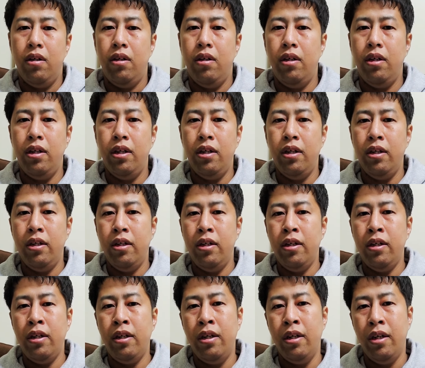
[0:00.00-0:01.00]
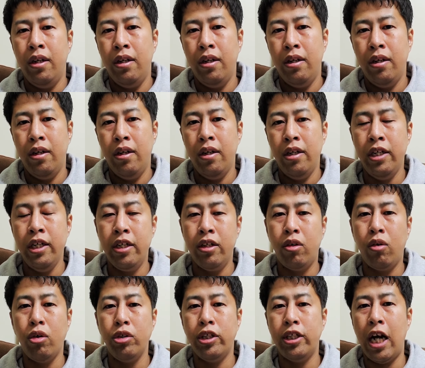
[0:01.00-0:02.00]
えー、引っ
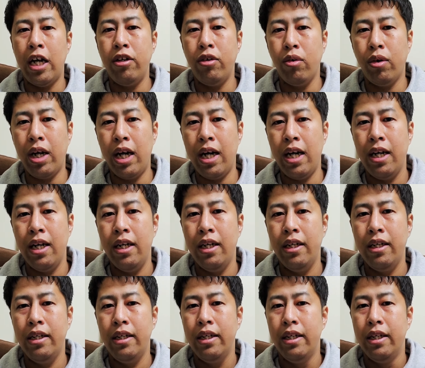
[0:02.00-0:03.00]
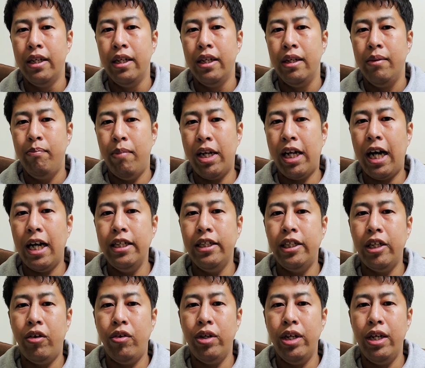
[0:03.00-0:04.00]
越したりとか、まあ、会
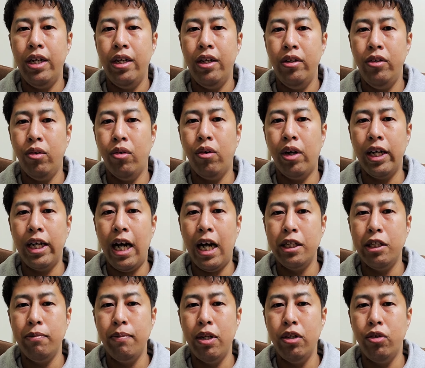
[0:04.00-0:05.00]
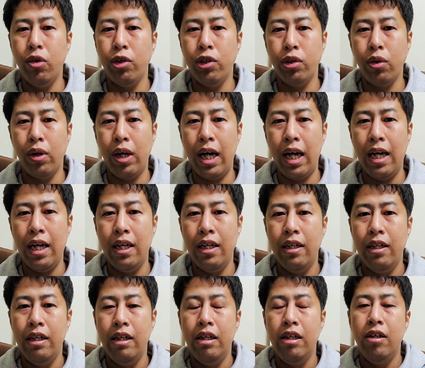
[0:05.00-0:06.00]
社をね、どこかで始める時とか、
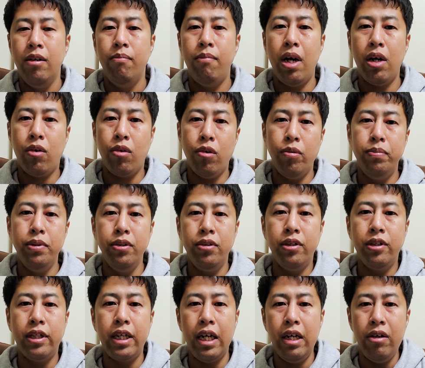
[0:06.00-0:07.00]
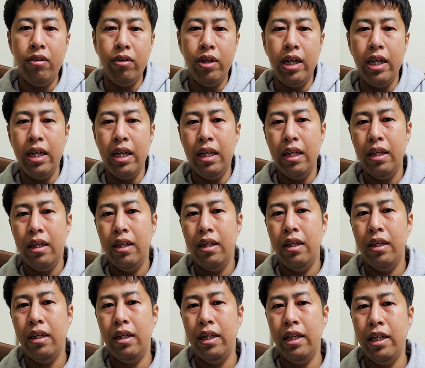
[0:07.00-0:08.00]
まあこう物件をね、
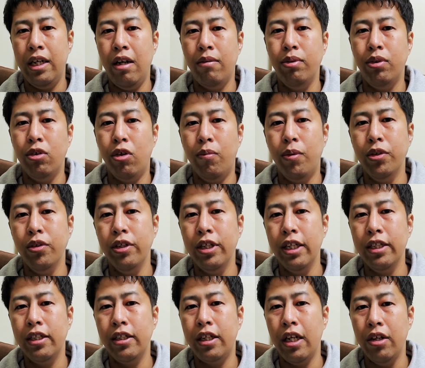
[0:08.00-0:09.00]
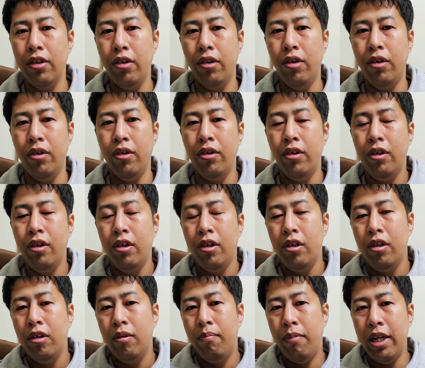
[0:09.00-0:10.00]
選ぶと思うんですけど、
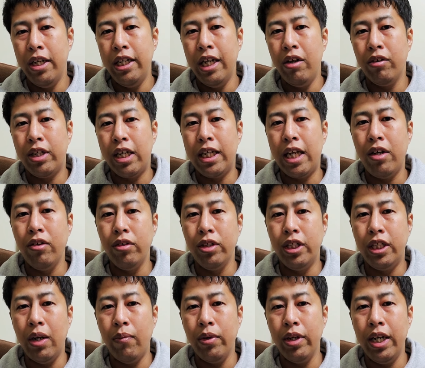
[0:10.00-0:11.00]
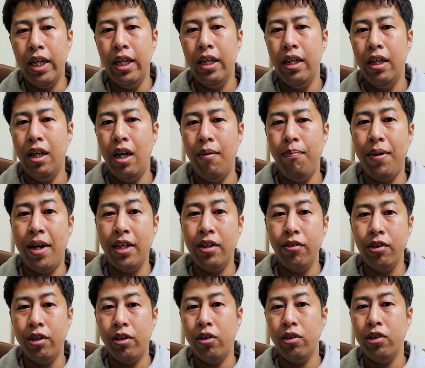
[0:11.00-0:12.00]
まあ家を建てるにしてもね、
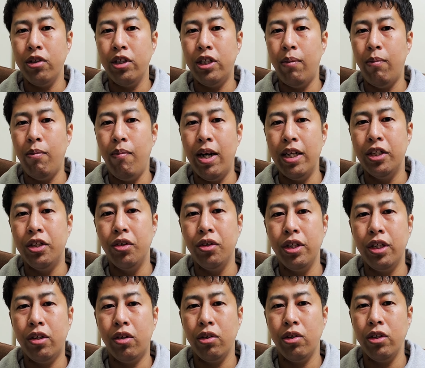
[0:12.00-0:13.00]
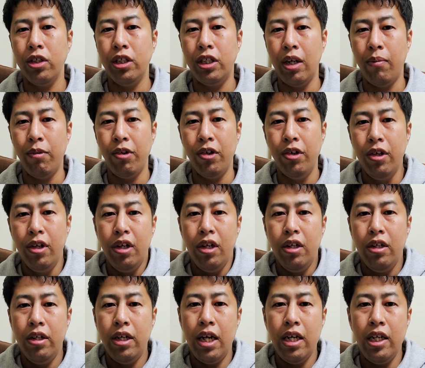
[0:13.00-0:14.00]
アパート引っ越すにしても、マンション引っ越すにしても、
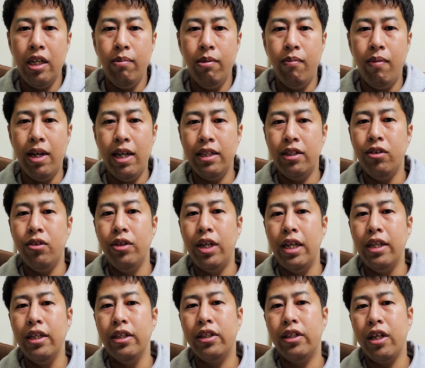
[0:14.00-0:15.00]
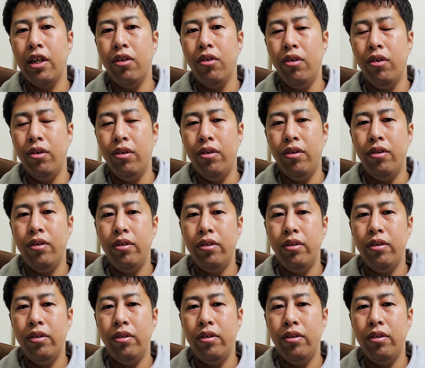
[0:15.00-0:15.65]
何でもまあそうなんですけど、